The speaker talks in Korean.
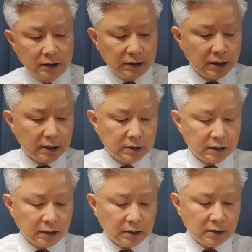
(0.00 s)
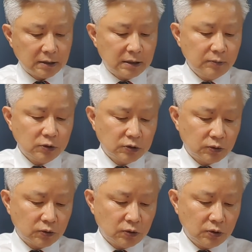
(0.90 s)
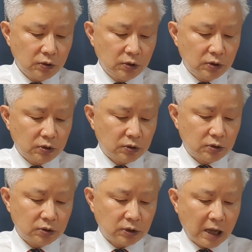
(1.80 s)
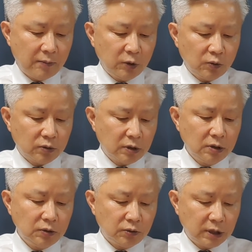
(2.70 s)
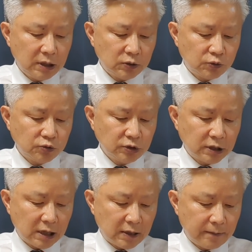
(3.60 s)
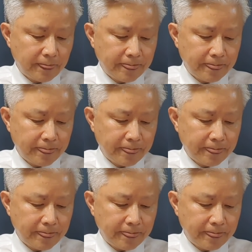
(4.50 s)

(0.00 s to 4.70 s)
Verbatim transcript: 이게 이제 기본적으로 어, 대한민국 언론의 수준이다.